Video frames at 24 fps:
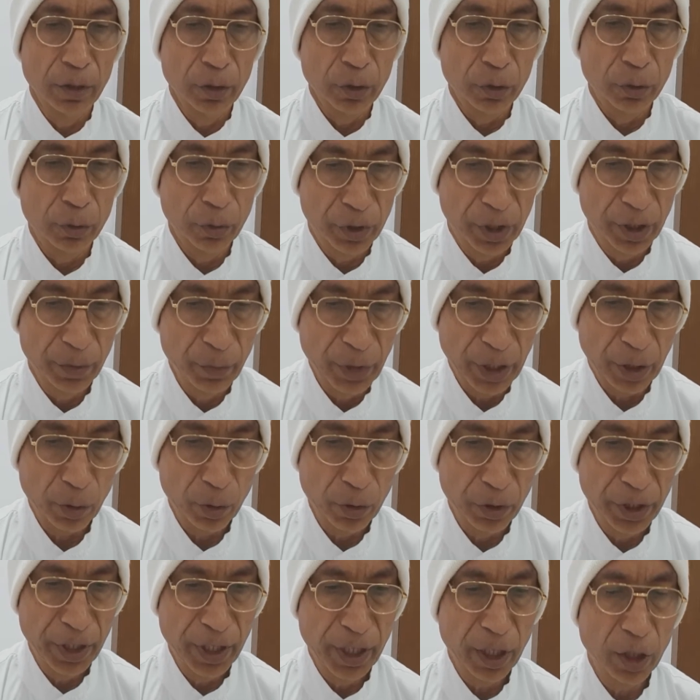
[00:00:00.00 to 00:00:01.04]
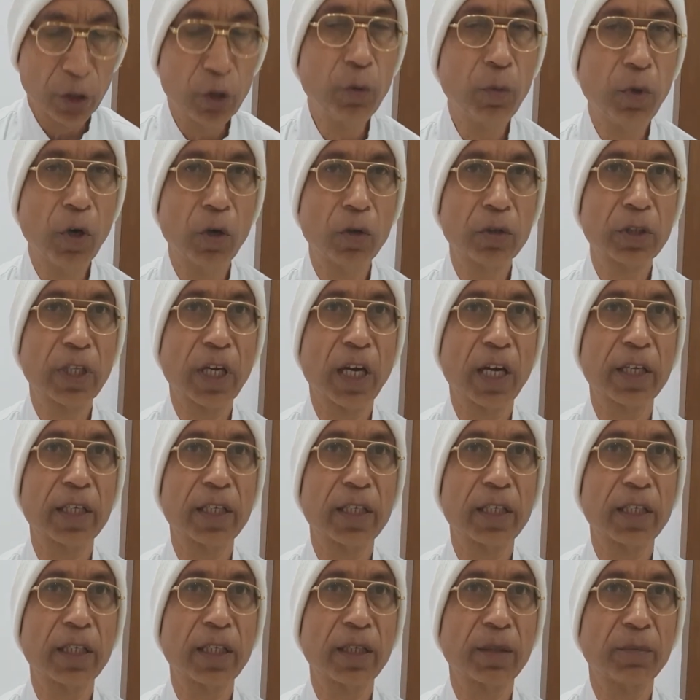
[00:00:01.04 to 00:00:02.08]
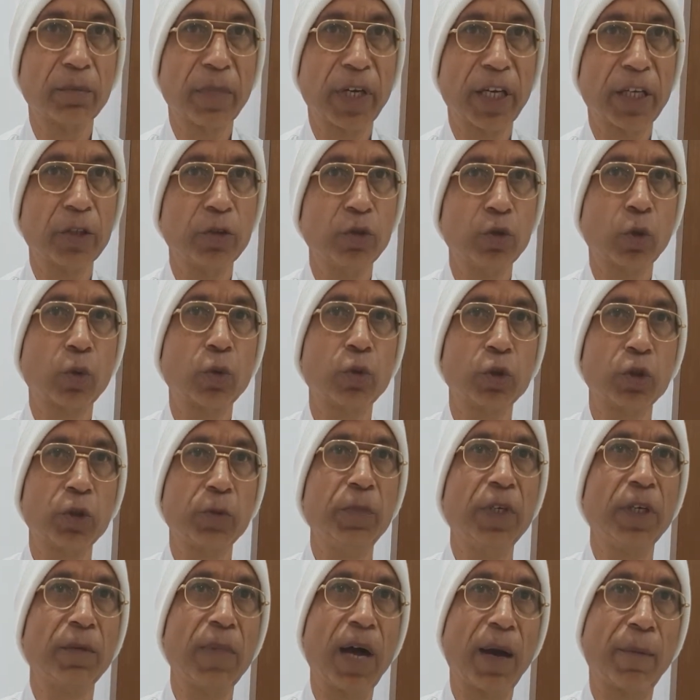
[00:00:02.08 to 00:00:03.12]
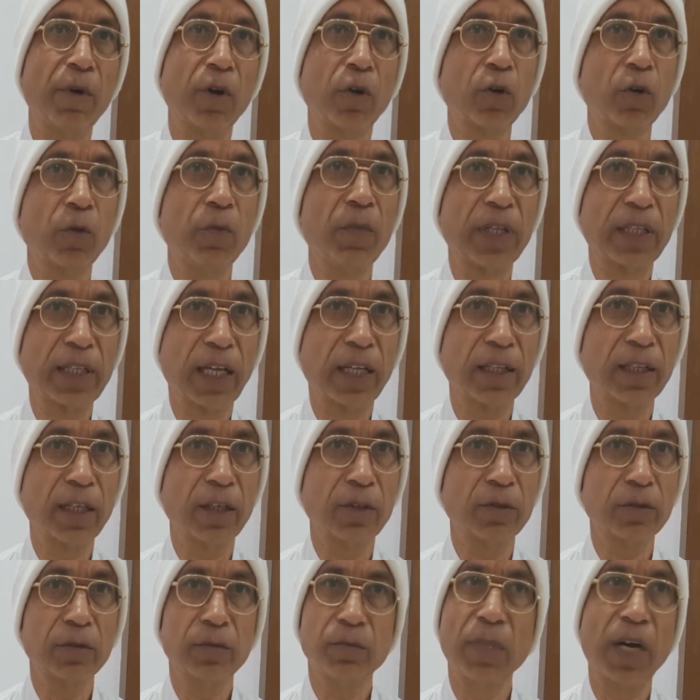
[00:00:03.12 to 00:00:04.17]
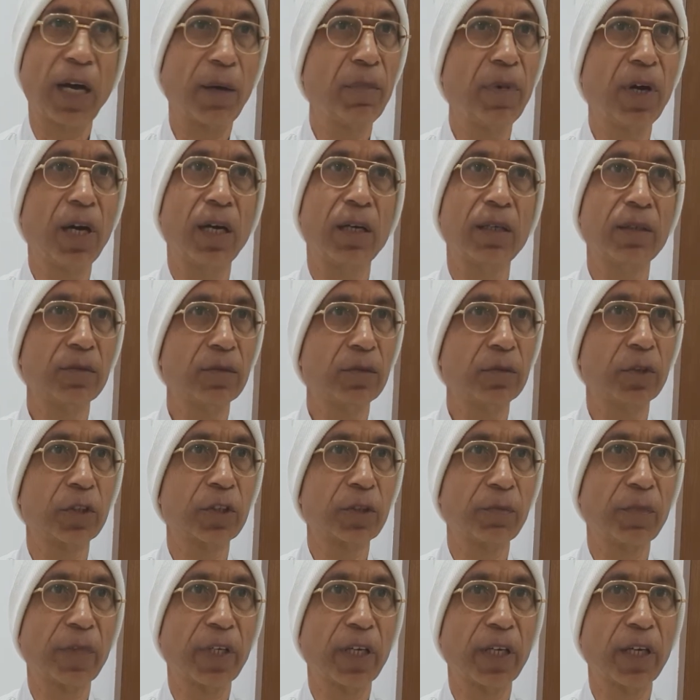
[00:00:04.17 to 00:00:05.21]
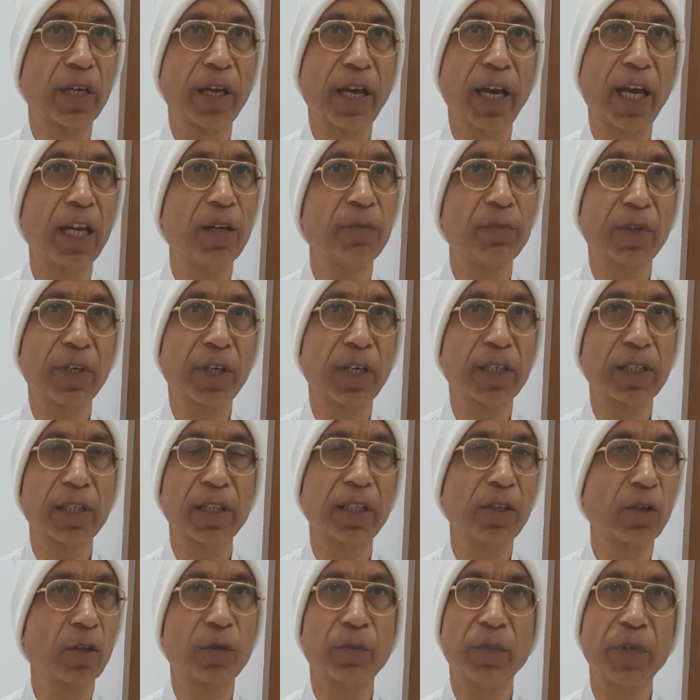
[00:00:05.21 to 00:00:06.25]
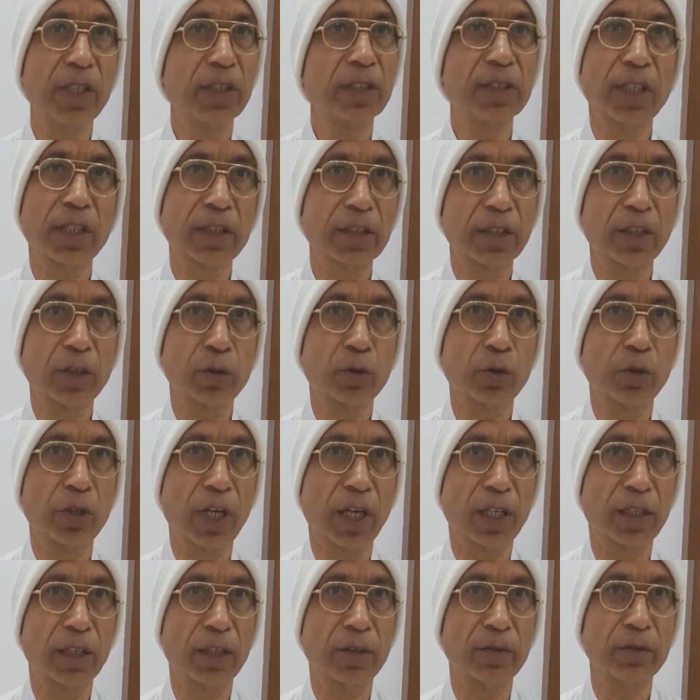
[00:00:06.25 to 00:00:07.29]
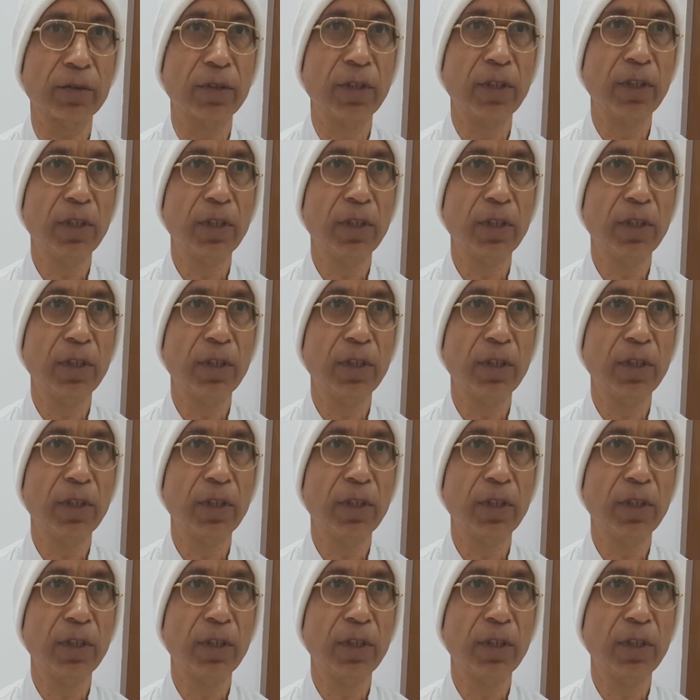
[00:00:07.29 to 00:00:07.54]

क्योंकि मेरे को ये अनुभव था कि मैं जो कुछ भी बाबा को बताता हूँ बाबा उसमें हेल्प करते हैं और मैं सक्सेस हो जाता हूँ